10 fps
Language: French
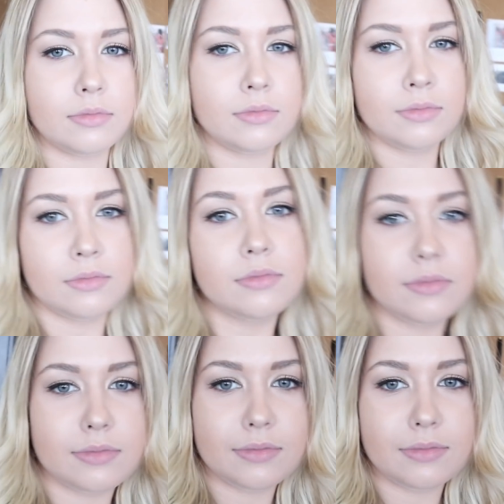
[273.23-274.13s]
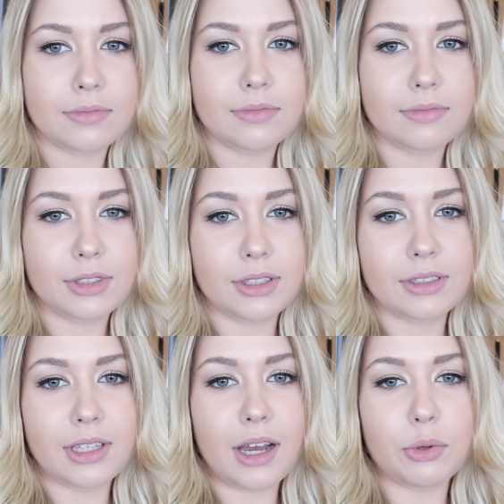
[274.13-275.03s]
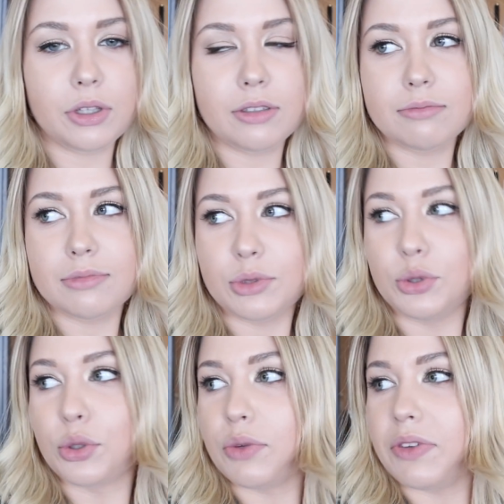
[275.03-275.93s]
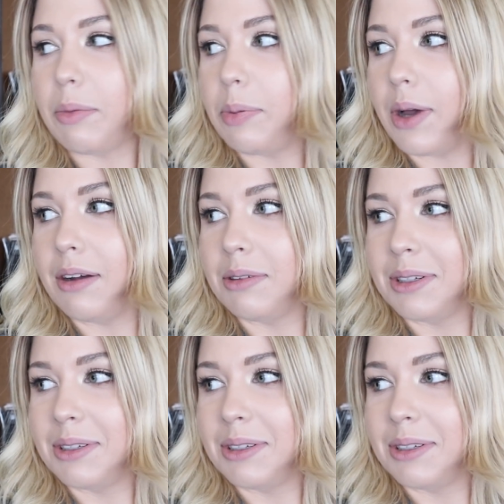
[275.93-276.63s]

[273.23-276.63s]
oh, je veux te laisser en c'est ça oui ne reviens pas